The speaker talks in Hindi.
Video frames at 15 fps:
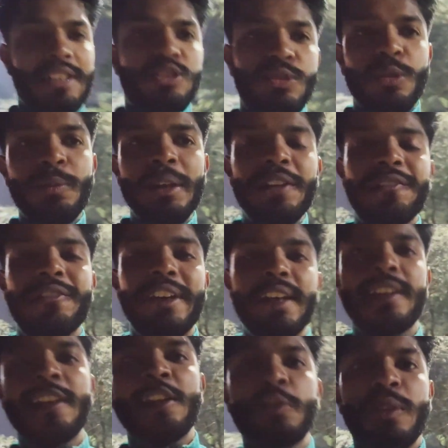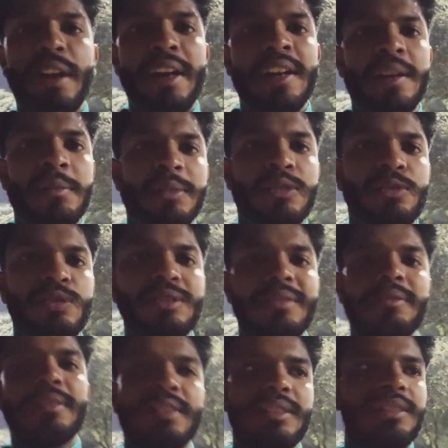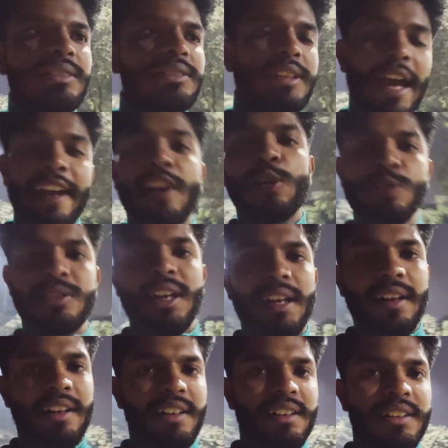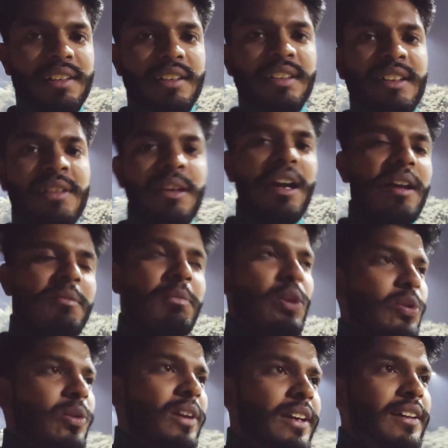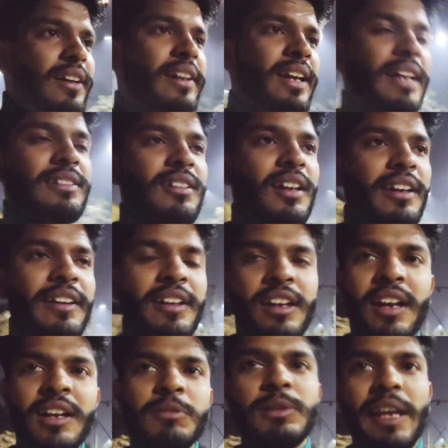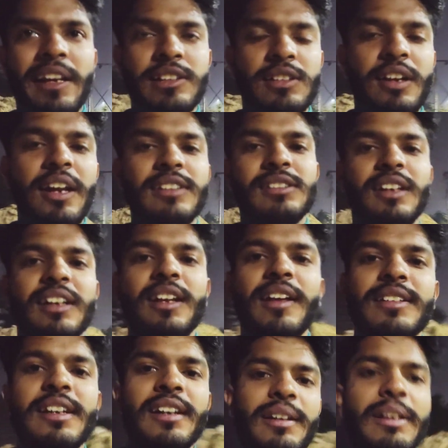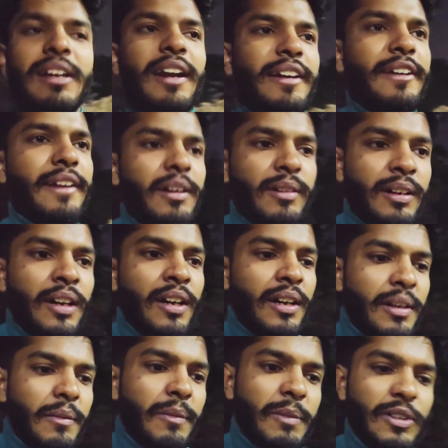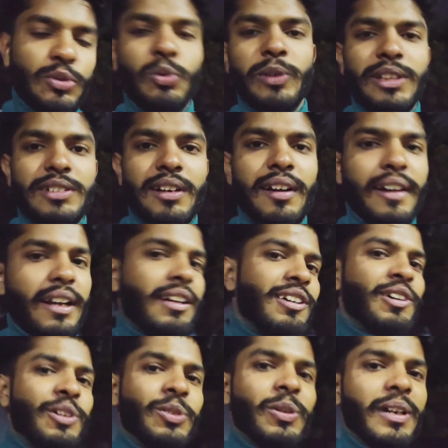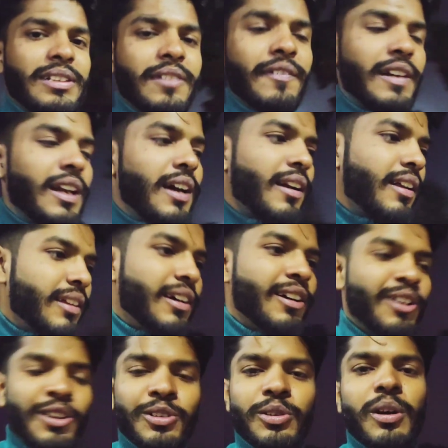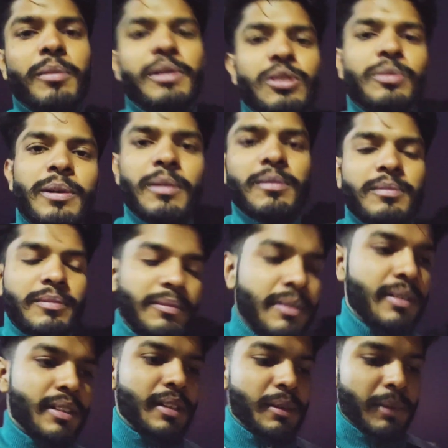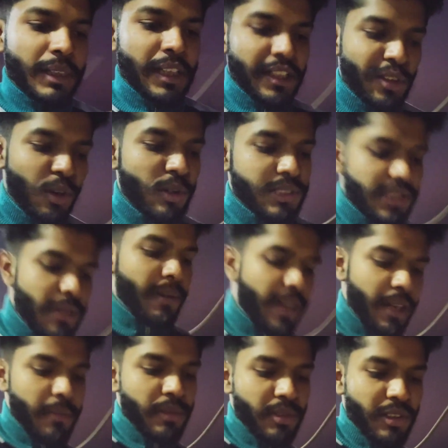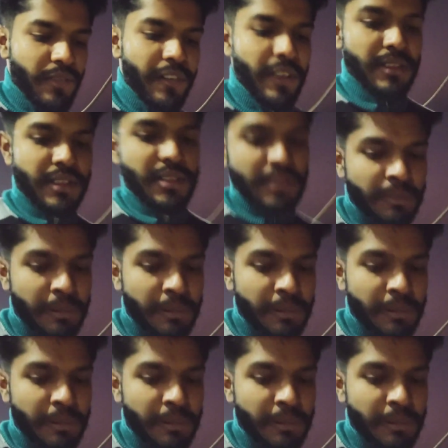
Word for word: इसको मतलब फील ही नहीं हो रहा है कि हम इसको साइकिल को चला रहे हैं बिल्कुल लिटरली ऐसा लग ही नहीं रहा कि हम साइकिल चला रहे ऐसा लग रहा है जैसे इलेक्ट्रिक स्कूटी चला रहे हैं तो ऐसा फील आ रहा था तो अभी तो मैं ये बताता हूँ इसके बारे में थोड़े फंक्शन